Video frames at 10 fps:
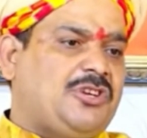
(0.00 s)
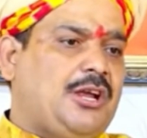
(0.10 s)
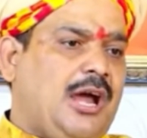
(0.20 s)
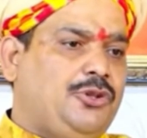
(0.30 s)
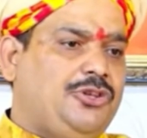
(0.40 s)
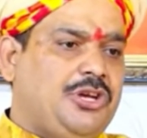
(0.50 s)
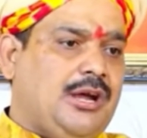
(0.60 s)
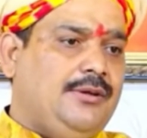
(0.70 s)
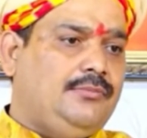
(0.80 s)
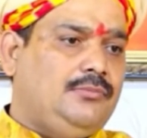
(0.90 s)
पर्चा लिखा है वो दीजिए
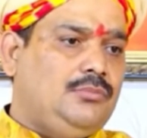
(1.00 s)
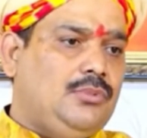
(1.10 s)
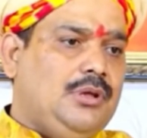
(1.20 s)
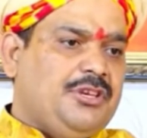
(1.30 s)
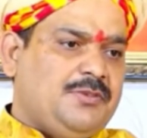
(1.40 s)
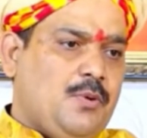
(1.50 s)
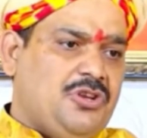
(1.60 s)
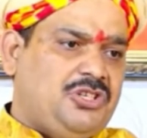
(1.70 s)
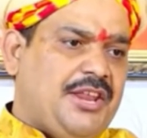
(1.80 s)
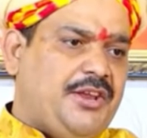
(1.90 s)
कहा है जिसमें
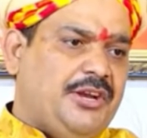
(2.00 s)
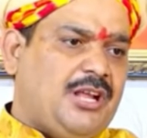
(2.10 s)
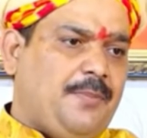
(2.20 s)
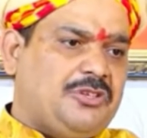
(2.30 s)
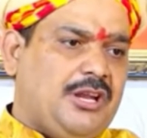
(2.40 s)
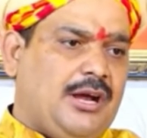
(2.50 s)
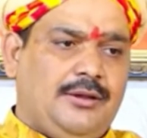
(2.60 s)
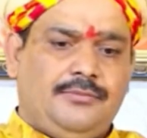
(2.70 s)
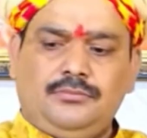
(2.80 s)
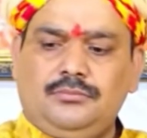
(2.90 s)
19 तारीख का डेट का पर्चा
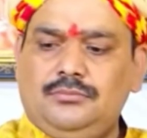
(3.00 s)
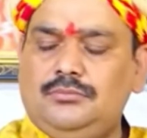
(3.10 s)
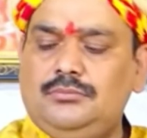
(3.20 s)
लिखा है